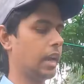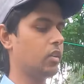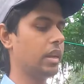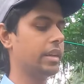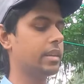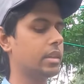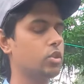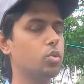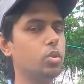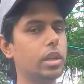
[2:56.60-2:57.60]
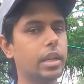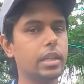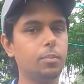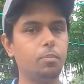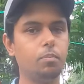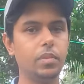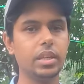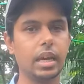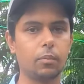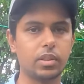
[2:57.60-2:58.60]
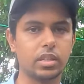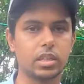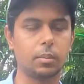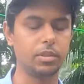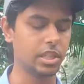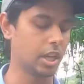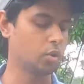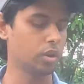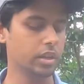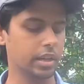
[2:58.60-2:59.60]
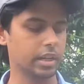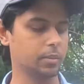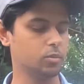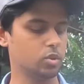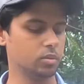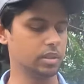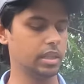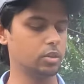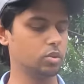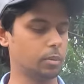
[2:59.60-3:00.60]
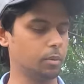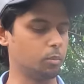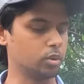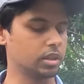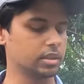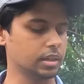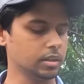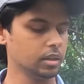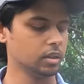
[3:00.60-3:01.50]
এখন এটার কিছু নেগেটিভ দিক আপনাদের সাথে আমি শেয়ার করি নেগেটিভ দিক যদি আমি বলতে যাই